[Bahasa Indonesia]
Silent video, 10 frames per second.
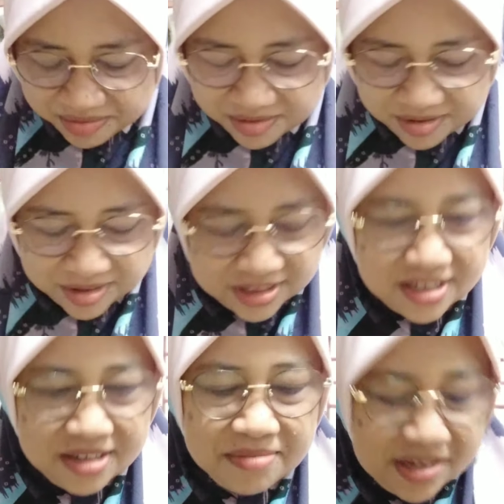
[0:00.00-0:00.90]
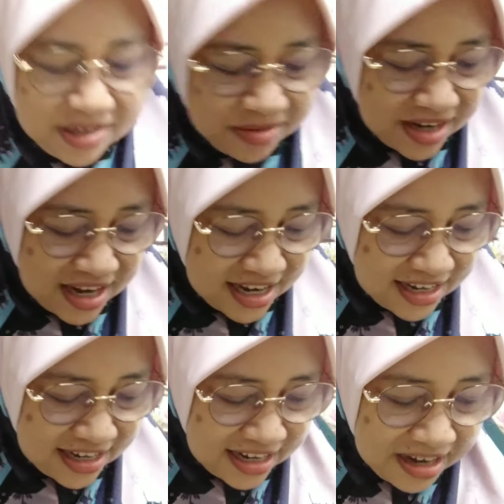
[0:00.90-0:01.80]
bungkus masukkan
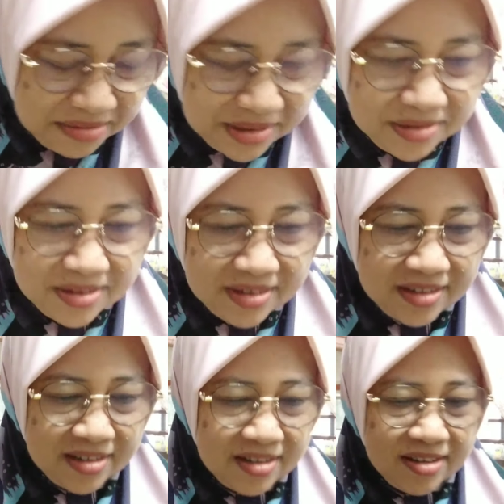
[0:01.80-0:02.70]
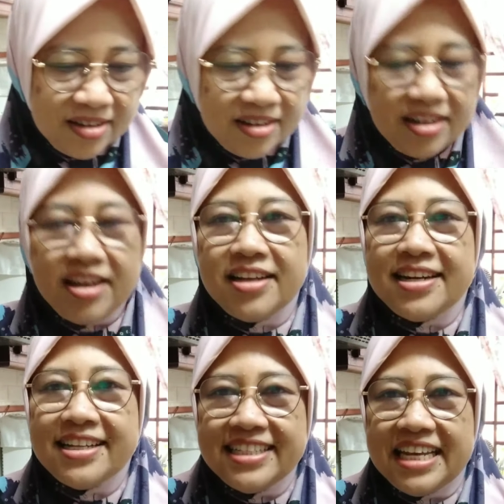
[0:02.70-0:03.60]
apa tuh
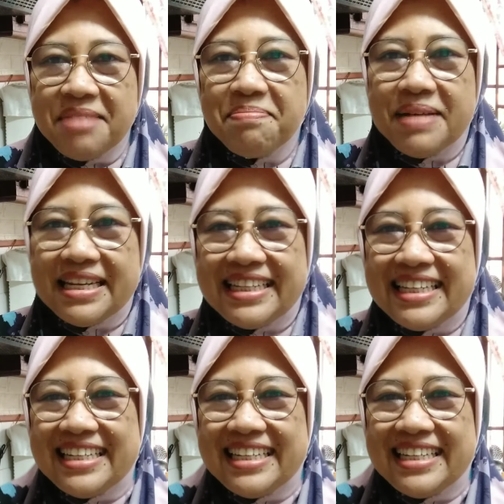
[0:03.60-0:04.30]
nasi empit